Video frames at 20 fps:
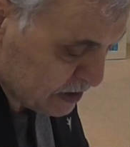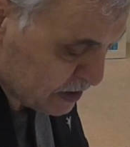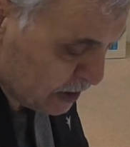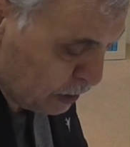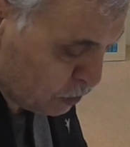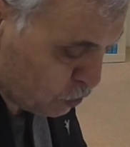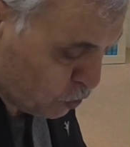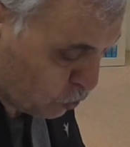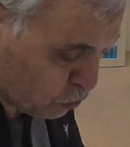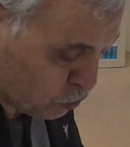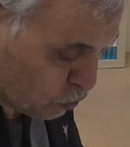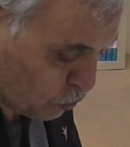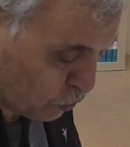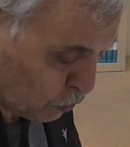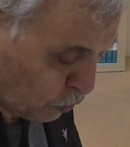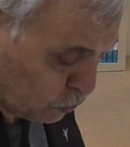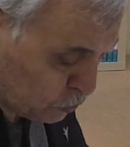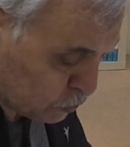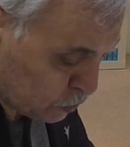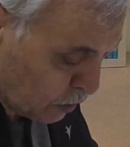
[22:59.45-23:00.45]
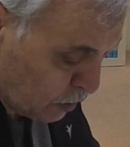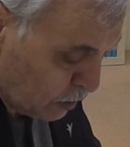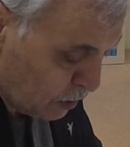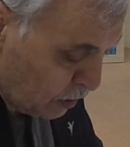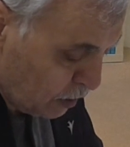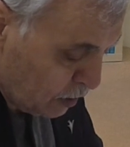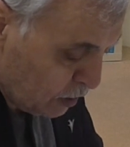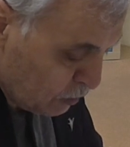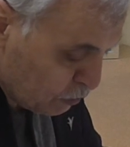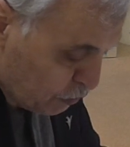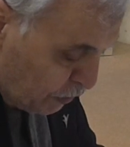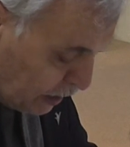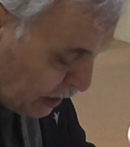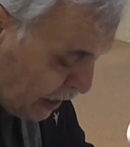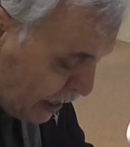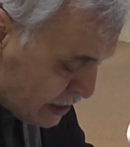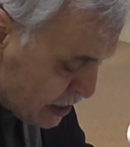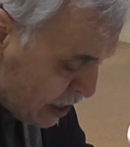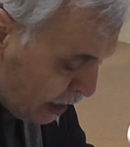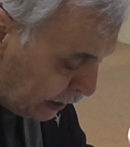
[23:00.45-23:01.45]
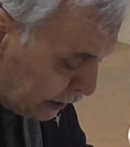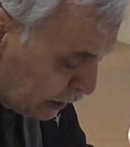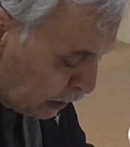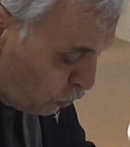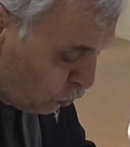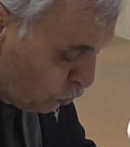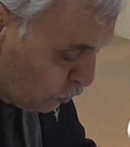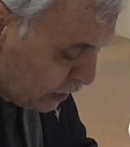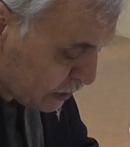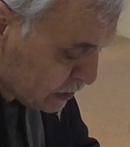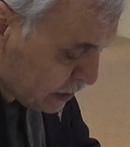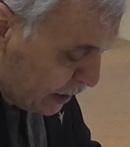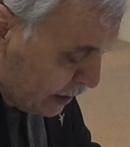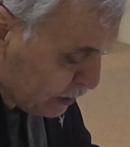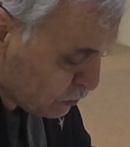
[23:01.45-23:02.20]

sel götürüyor. فَلَا يَحِلُّ لَكَ